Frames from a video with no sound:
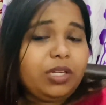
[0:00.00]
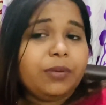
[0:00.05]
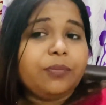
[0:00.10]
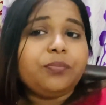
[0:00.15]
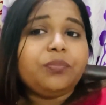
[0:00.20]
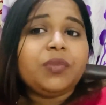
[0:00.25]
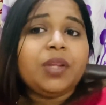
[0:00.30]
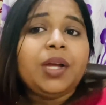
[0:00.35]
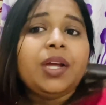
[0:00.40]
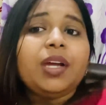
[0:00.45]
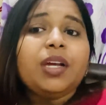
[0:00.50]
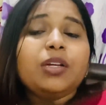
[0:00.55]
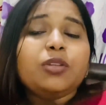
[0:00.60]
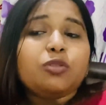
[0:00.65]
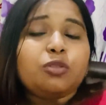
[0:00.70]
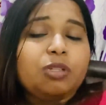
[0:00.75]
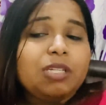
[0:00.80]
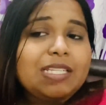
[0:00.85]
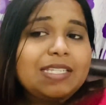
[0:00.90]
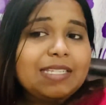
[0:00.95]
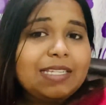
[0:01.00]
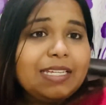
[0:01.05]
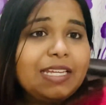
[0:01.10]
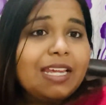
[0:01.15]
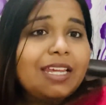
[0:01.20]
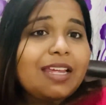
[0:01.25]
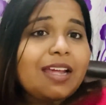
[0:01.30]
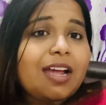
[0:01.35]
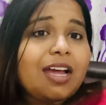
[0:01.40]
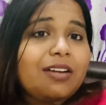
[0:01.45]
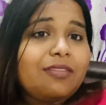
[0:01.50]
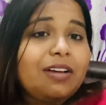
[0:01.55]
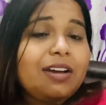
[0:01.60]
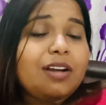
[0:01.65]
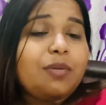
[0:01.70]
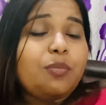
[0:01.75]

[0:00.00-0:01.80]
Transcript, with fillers: की तो इसलिए ये करवाना